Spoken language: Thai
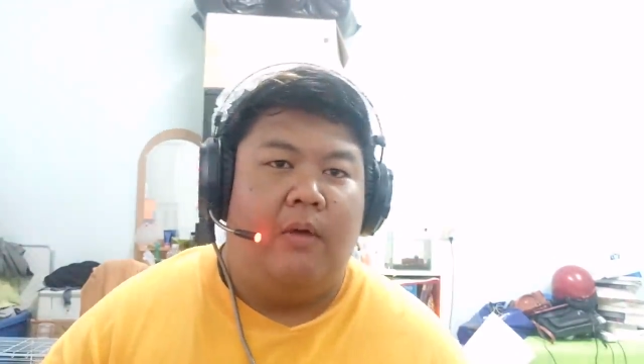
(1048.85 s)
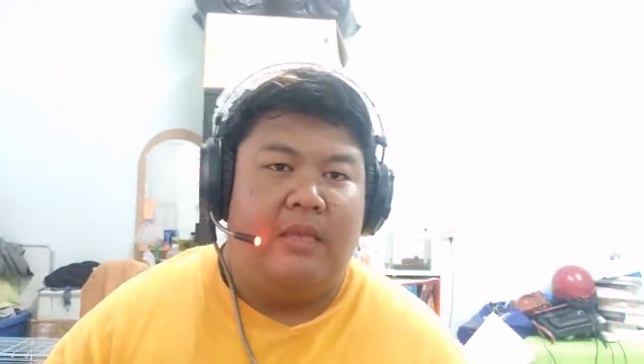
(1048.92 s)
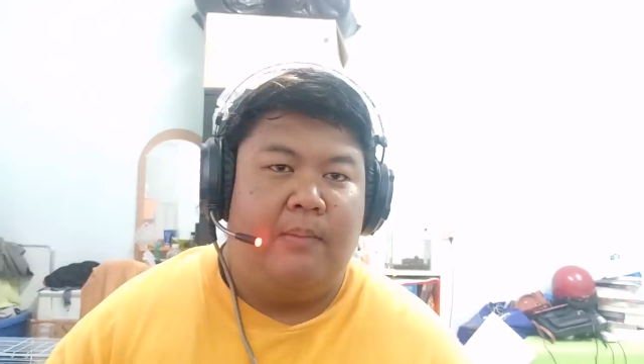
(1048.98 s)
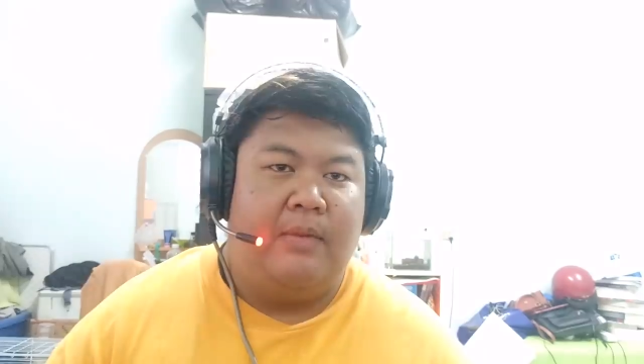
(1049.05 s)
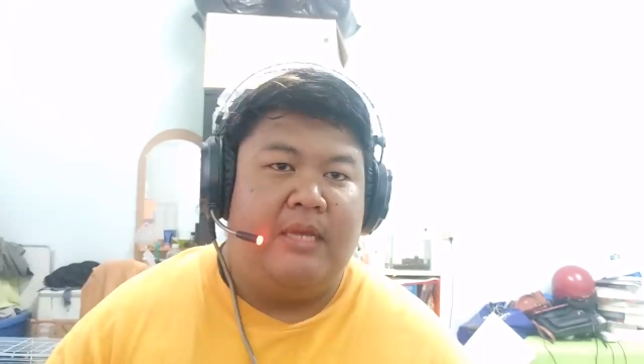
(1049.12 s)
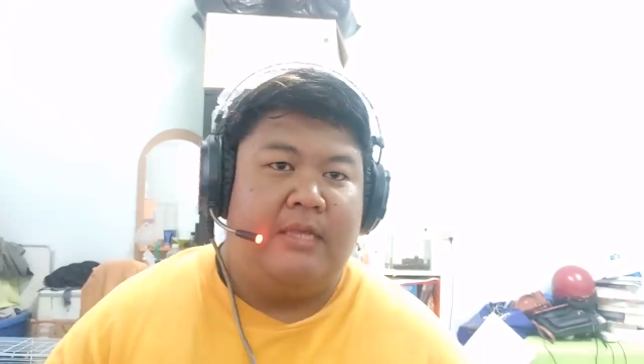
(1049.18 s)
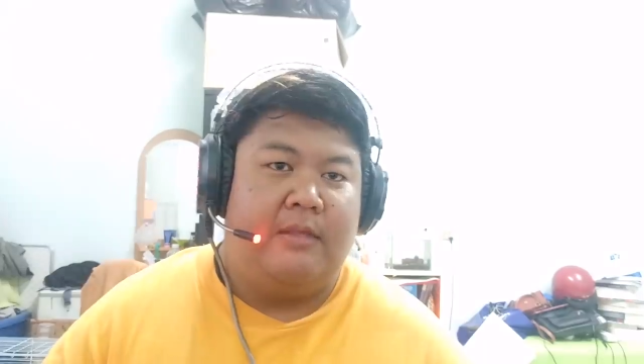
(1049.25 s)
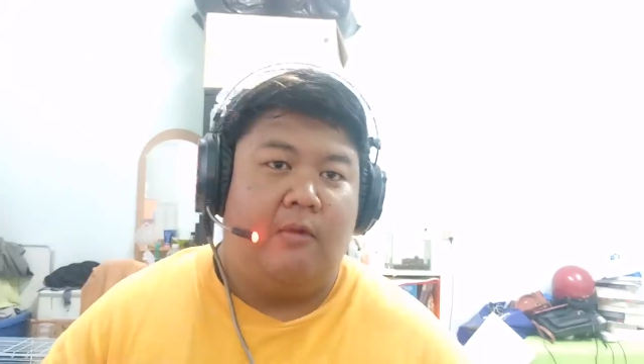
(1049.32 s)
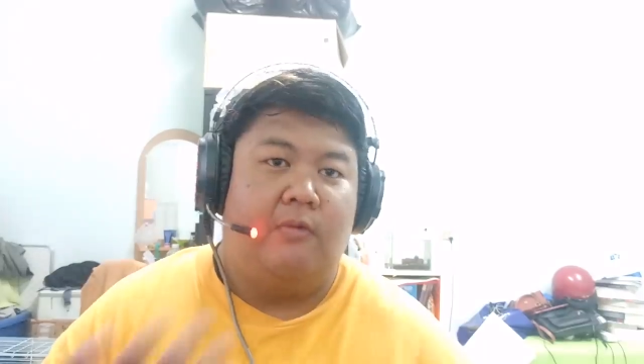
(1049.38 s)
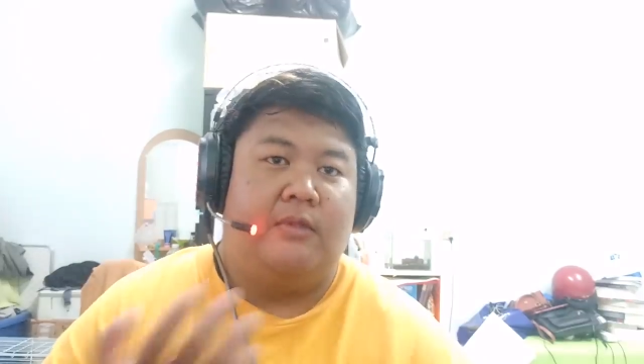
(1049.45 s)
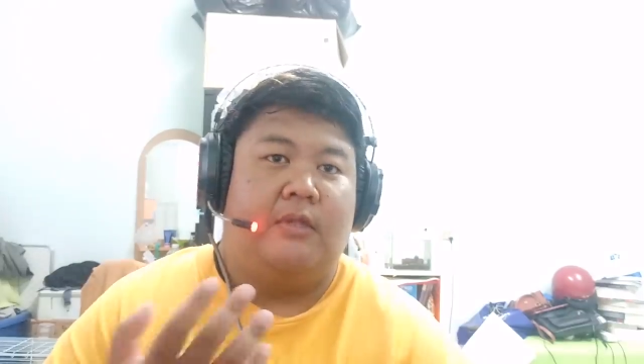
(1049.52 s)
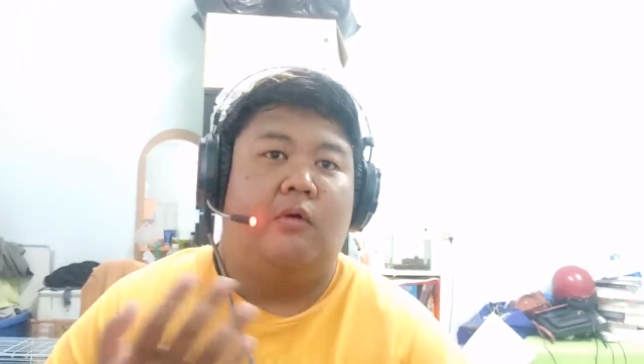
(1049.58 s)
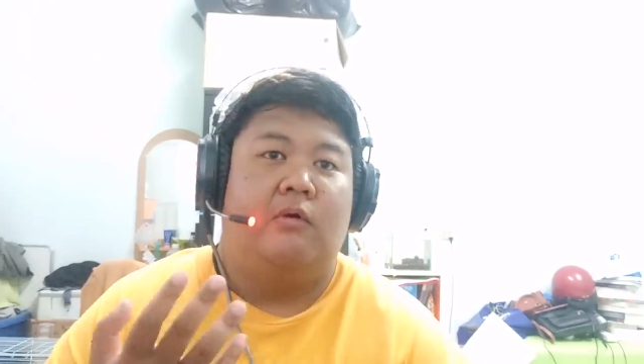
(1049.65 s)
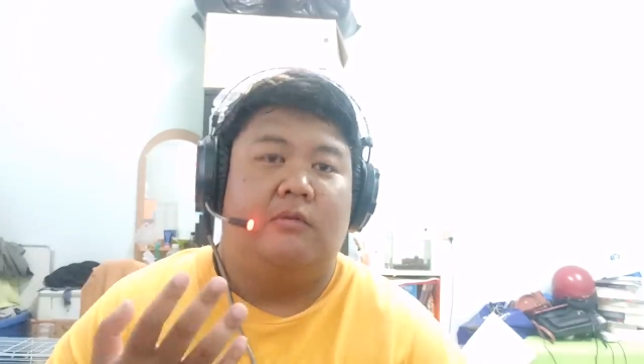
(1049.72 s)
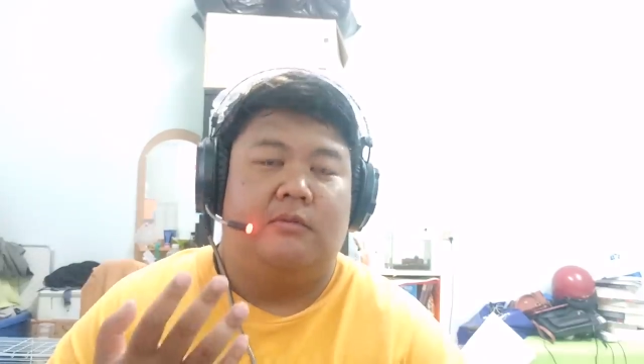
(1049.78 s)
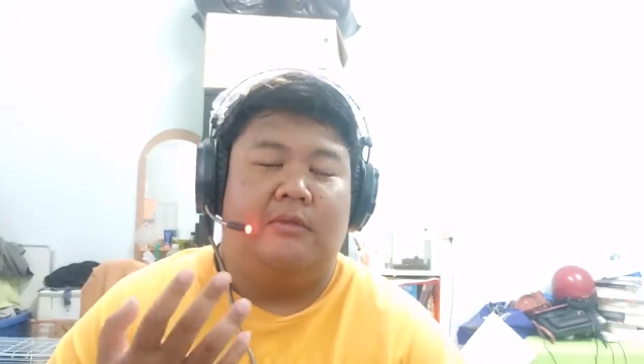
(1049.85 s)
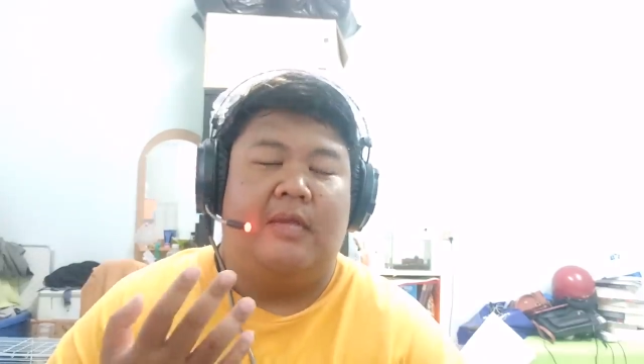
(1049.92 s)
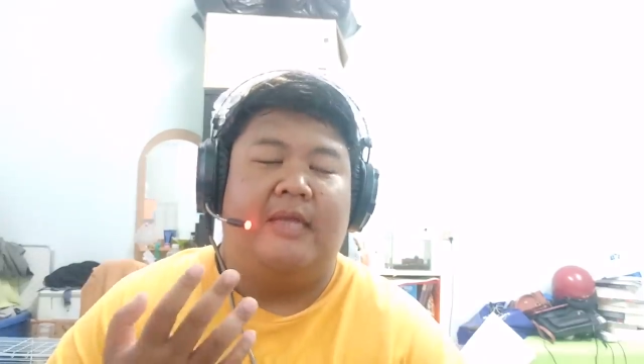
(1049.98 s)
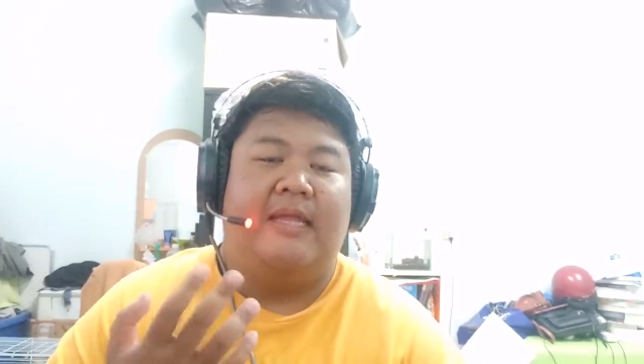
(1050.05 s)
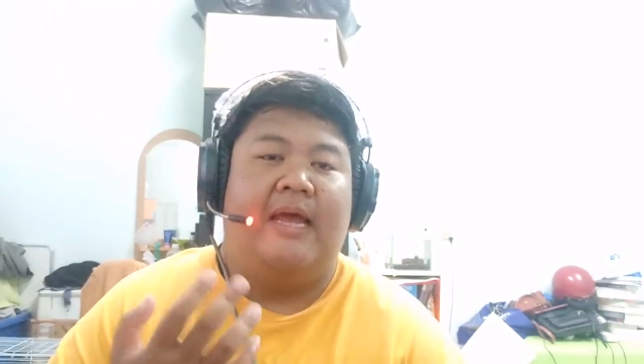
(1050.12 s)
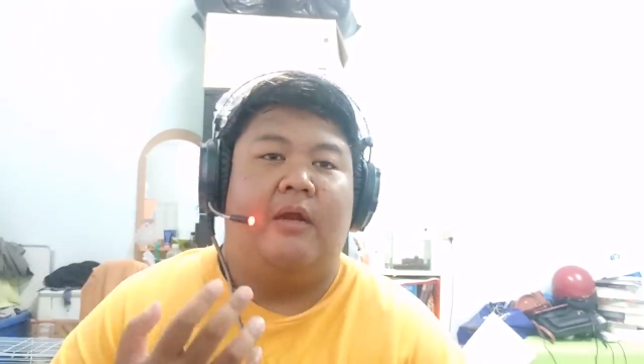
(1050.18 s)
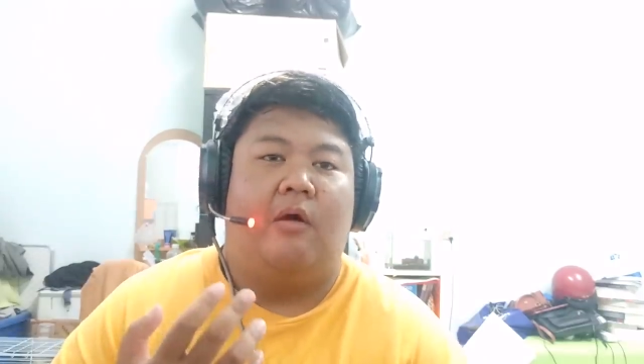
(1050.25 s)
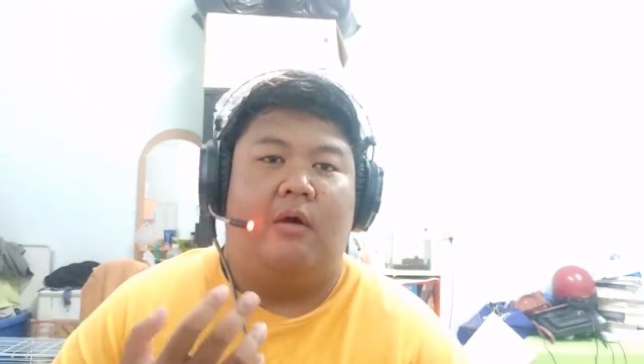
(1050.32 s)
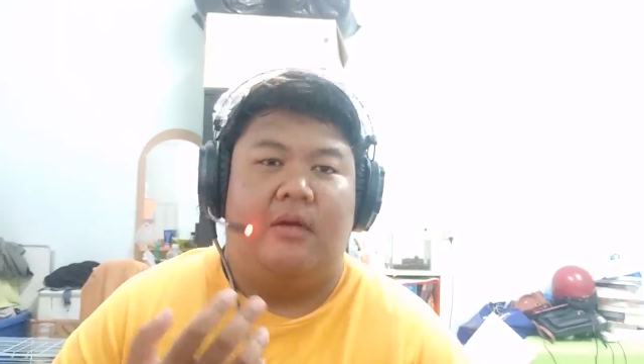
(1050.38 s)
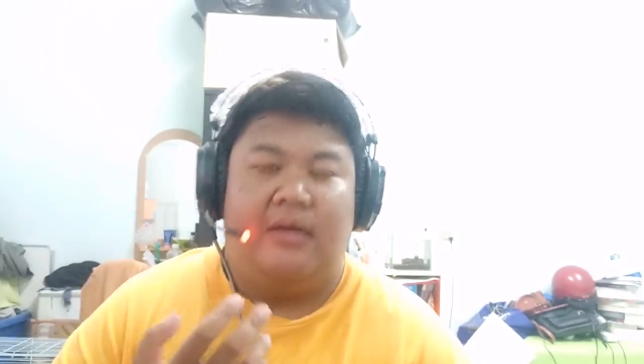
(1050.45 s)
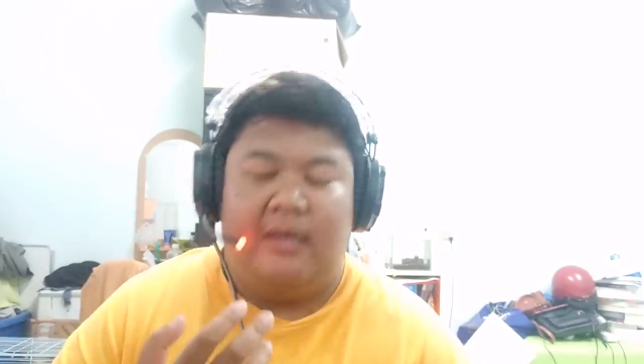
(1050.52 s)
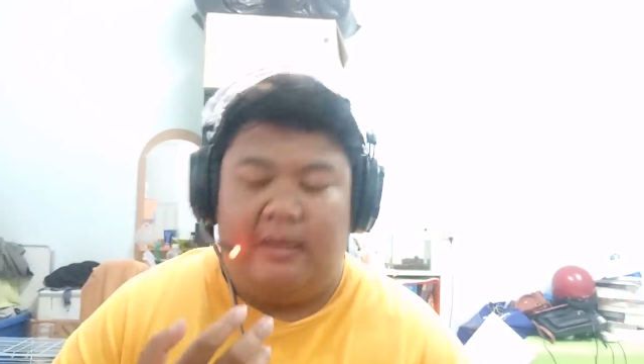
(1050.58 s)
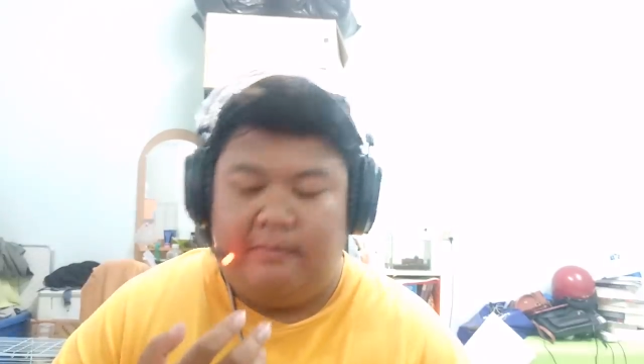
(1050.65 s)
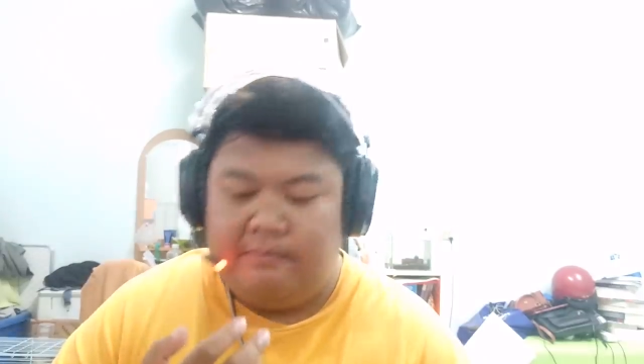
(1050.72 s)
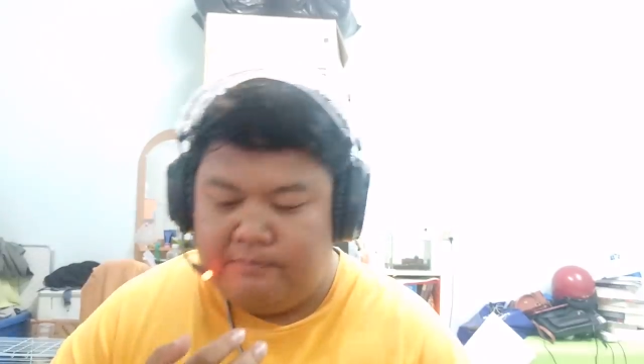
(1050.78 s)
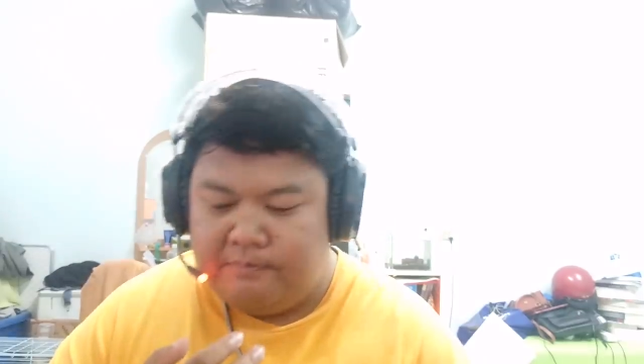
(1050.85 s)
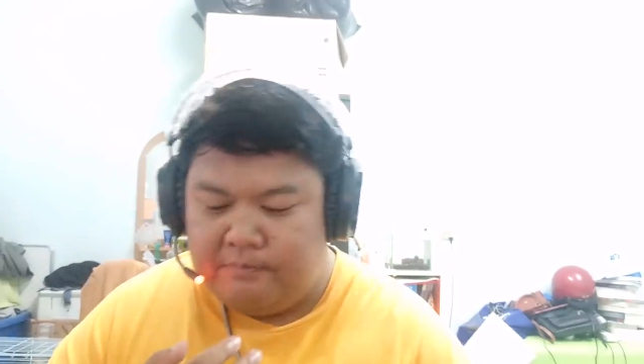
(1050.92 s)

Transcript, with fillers: อัญมณีโซลสโตนให้ธานอสนะครับ